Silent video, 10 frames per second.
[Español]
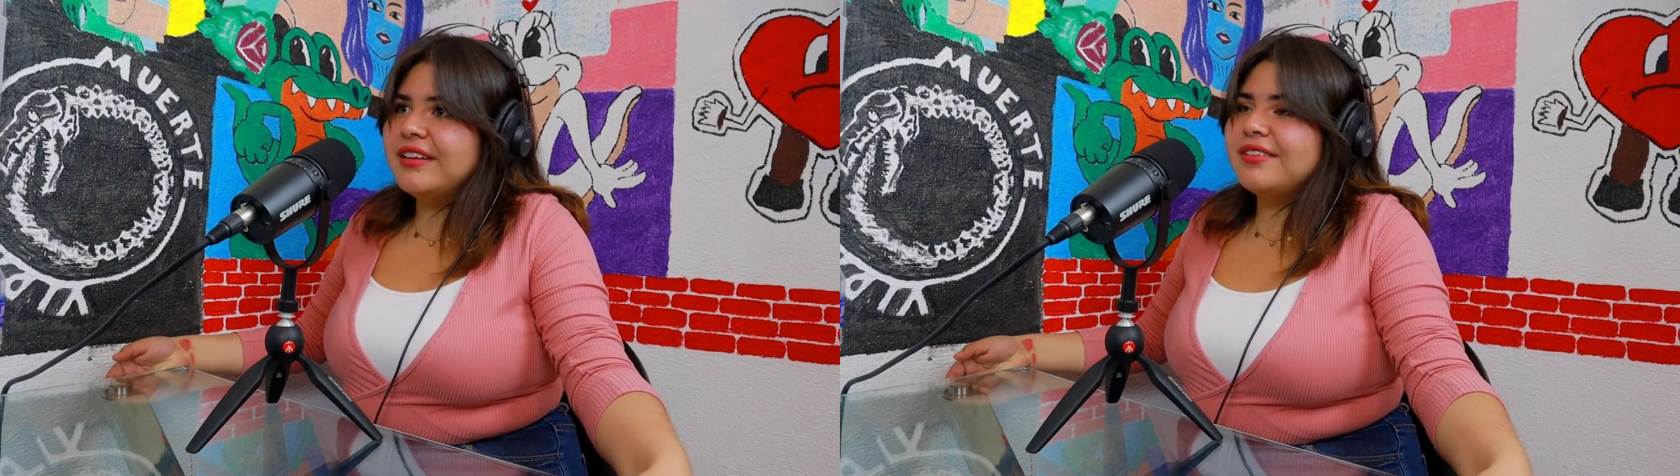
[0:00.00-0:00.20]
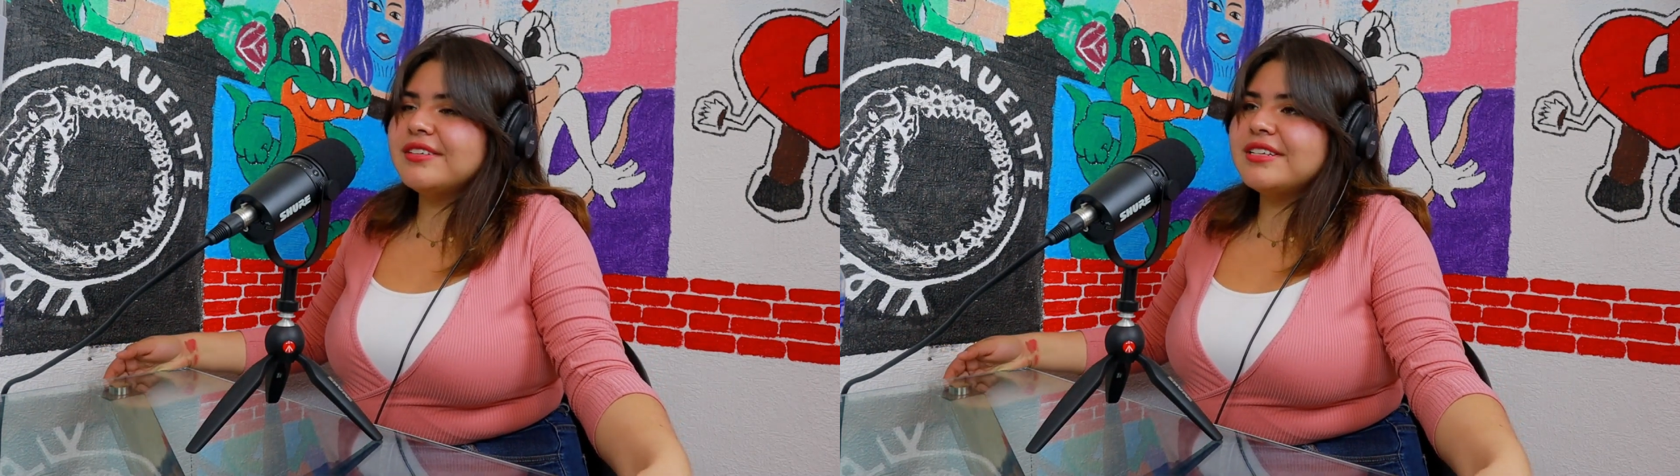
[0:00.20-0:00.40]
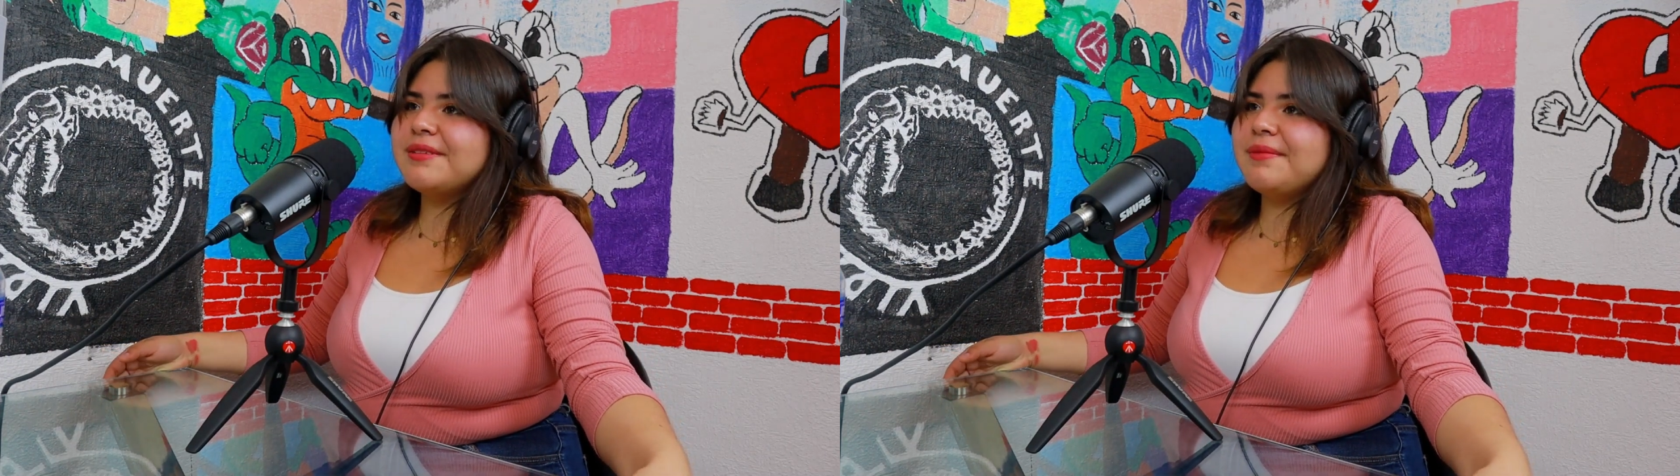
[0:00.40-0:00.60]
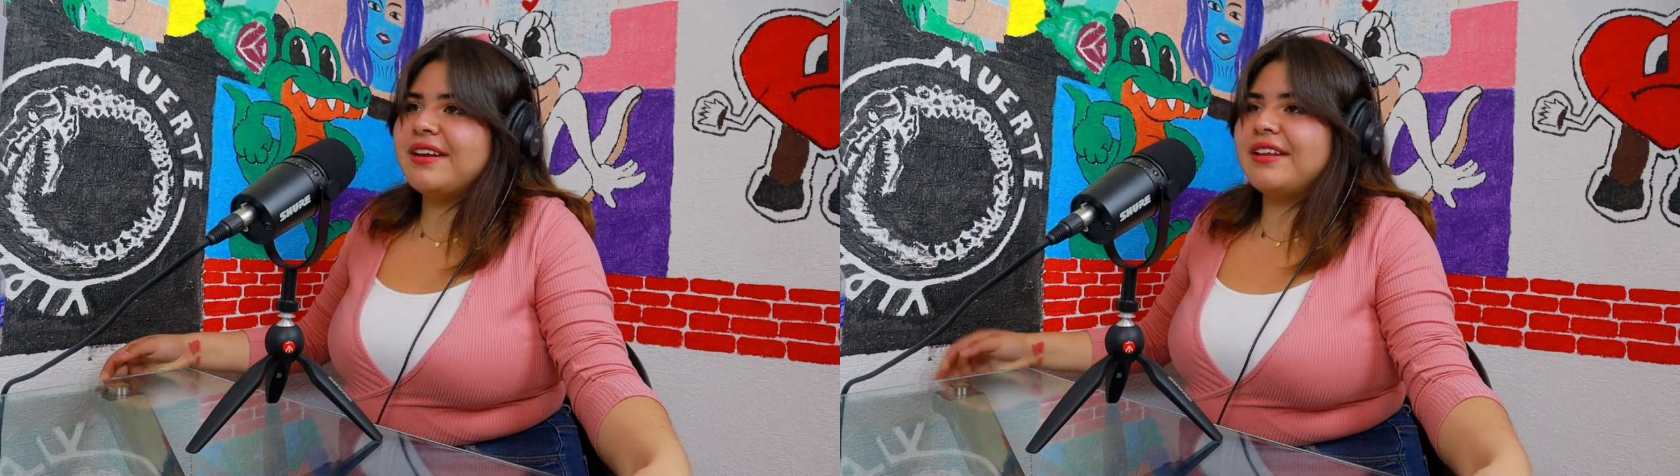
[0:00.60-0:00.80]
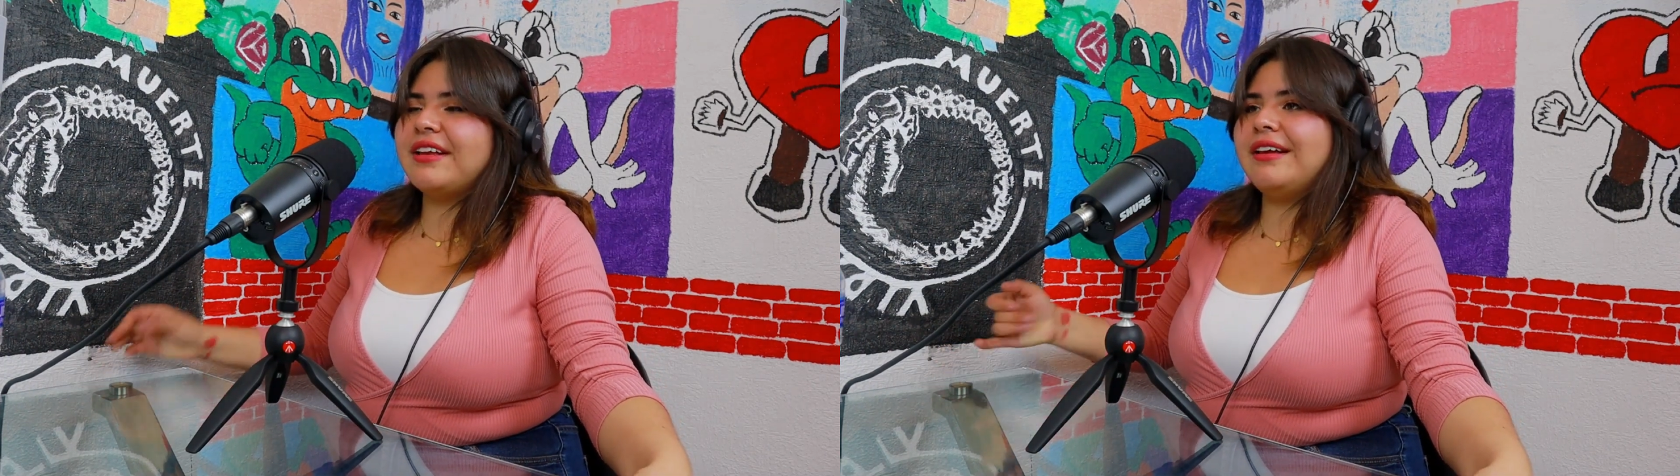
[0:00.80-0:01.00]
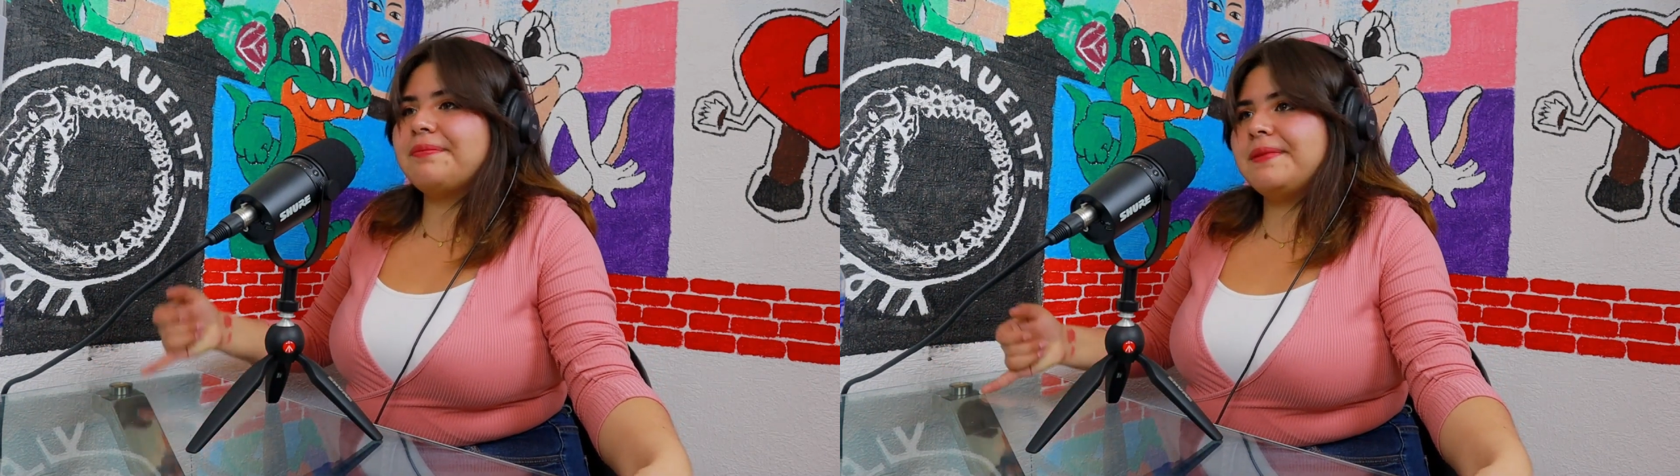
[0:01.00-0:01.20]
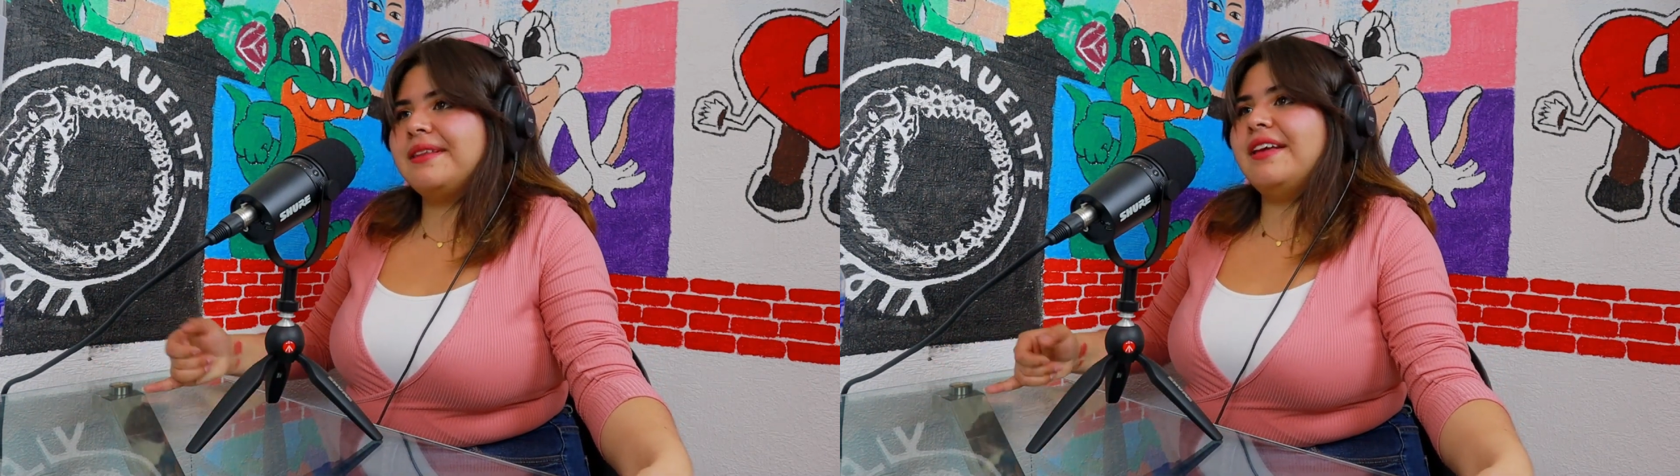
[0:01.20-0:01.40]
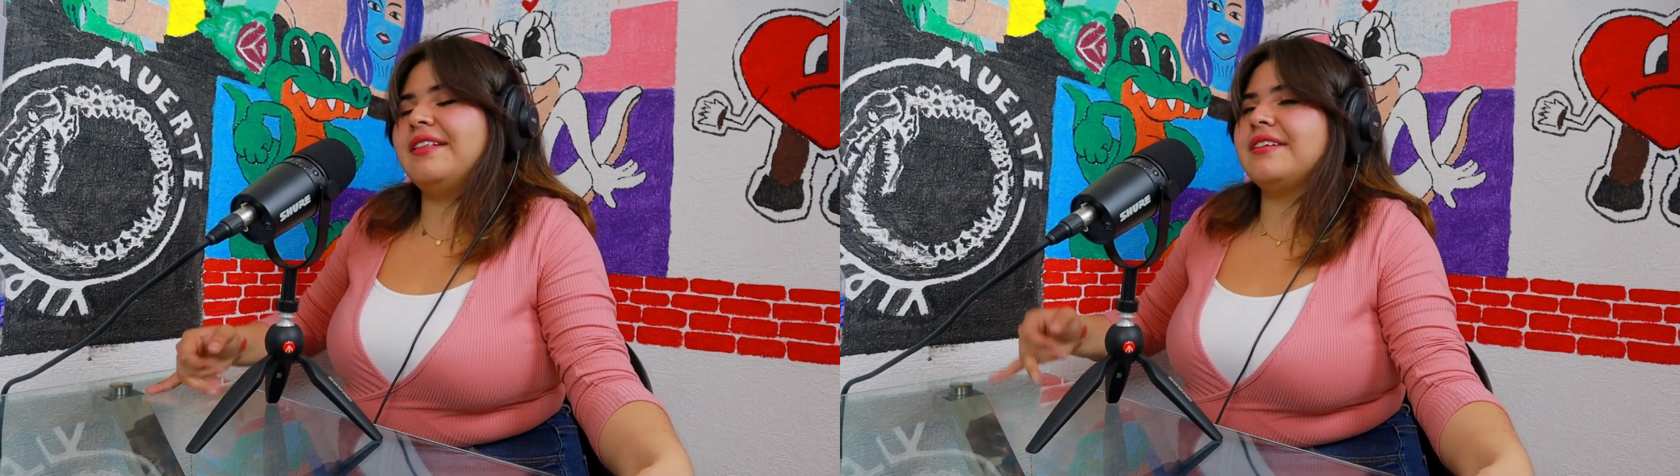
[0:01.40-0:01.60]
Entonces, imagínate,
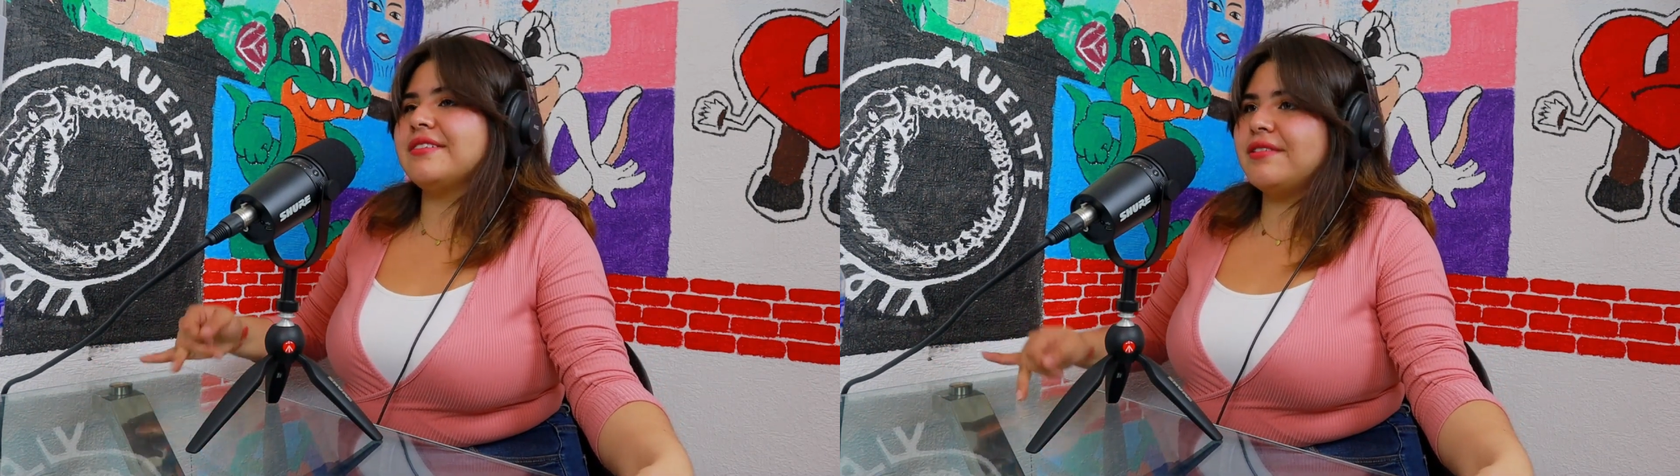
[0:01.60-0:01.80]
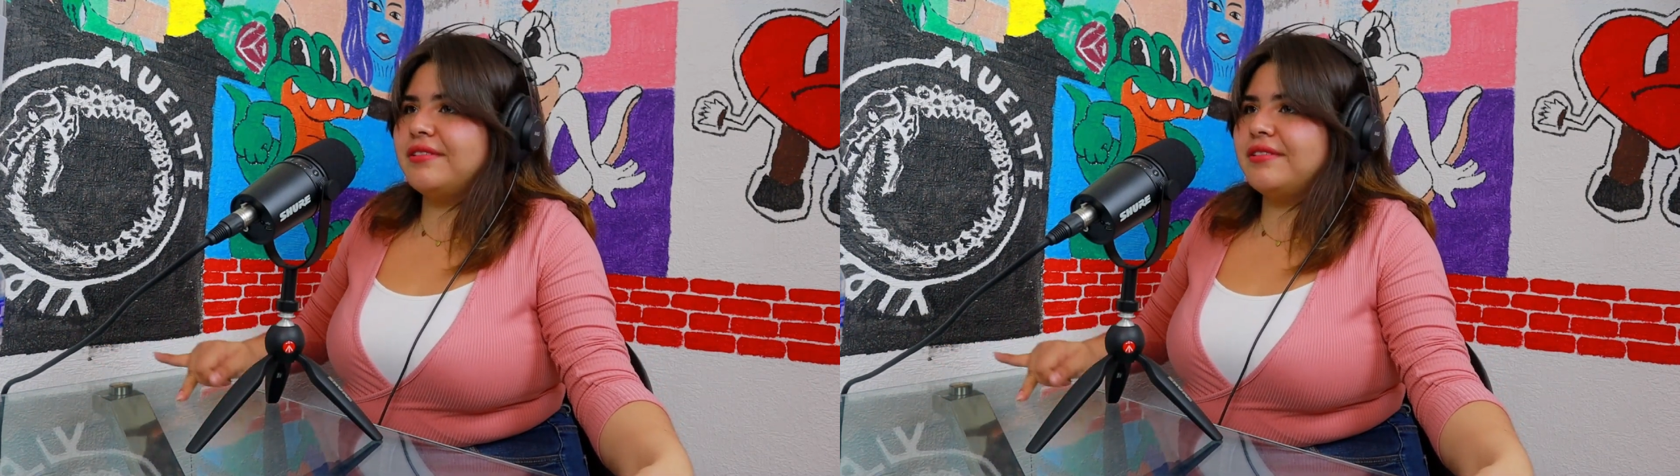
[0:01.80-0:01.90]
expedientes,